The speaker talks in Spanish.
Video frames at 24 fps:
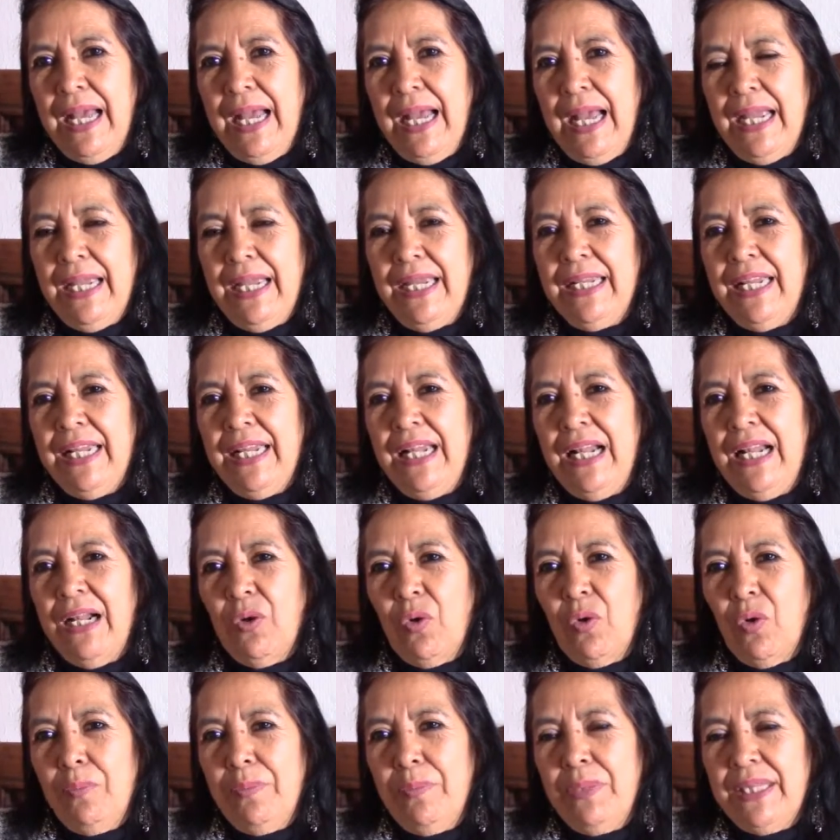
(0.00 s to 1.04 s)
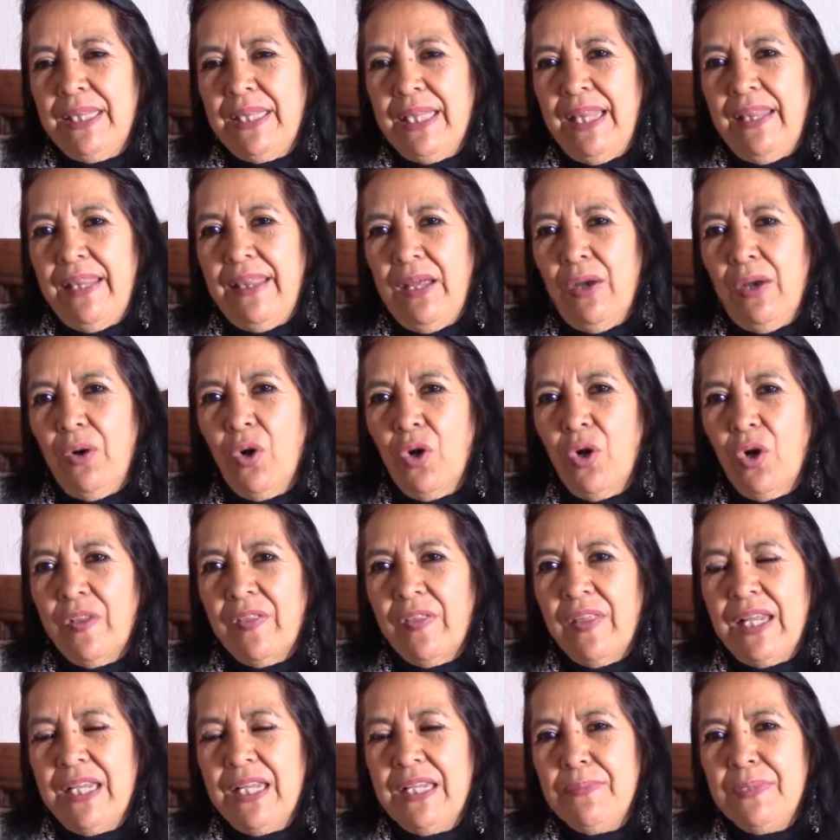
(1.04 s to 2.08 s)
a ir en el comité de
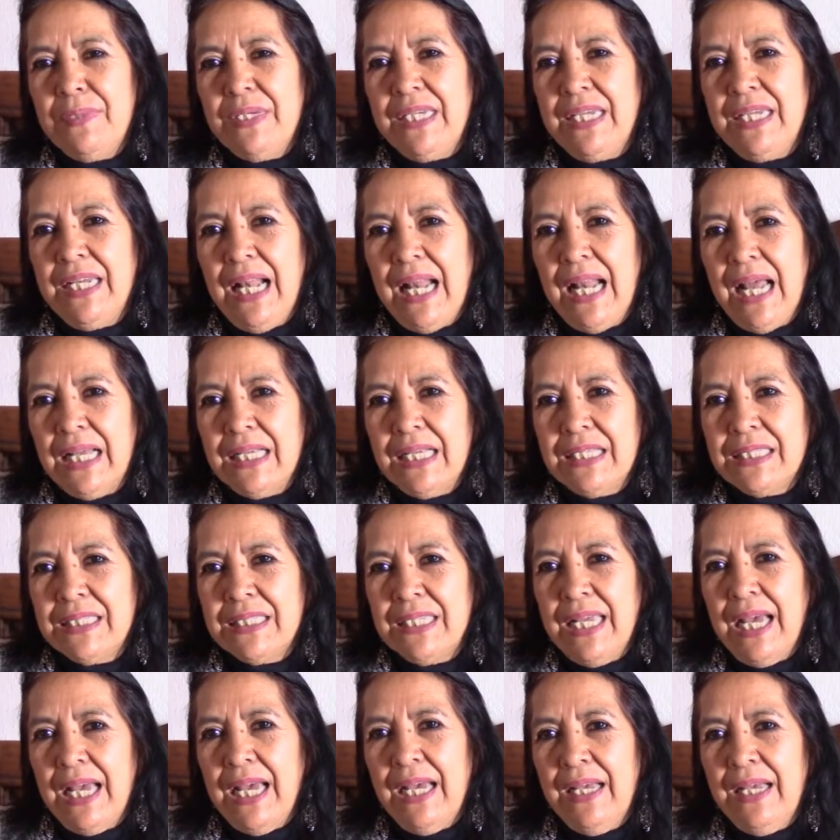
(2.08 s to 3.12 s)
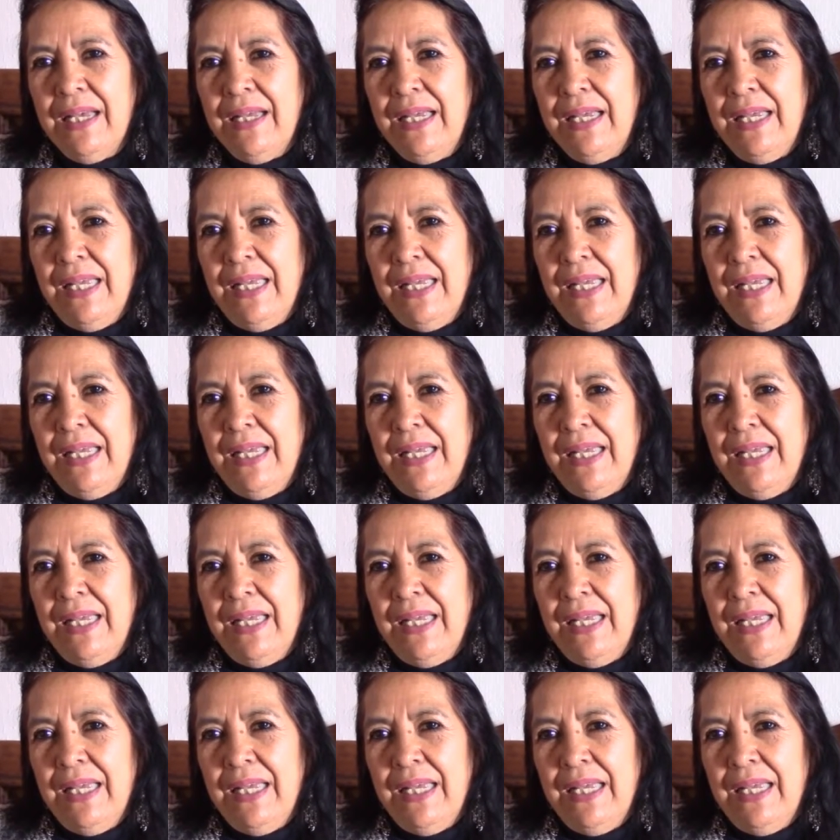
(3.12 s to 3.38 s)
orden y vigilancia